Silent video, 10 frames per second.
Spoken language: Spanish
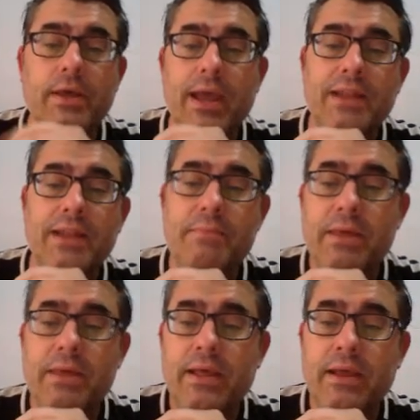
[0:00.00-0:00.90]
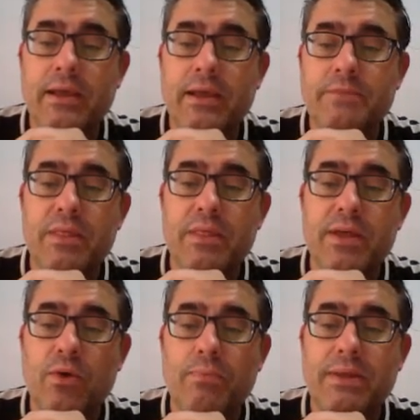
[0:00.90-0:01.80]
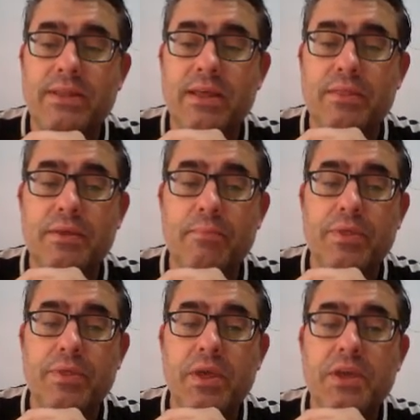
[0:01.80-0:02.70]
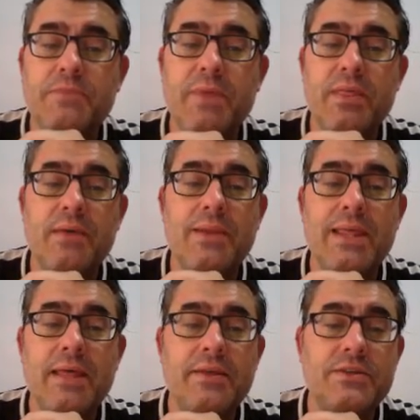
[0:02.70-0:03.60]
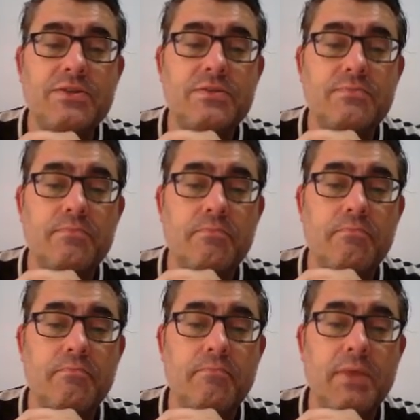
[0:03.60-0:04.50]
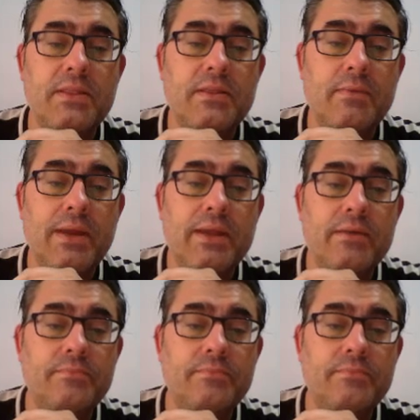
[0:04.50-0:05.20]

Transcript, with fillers: el tema de experiencia de combate 100% y experiencia de habilidades 20, ¿vale?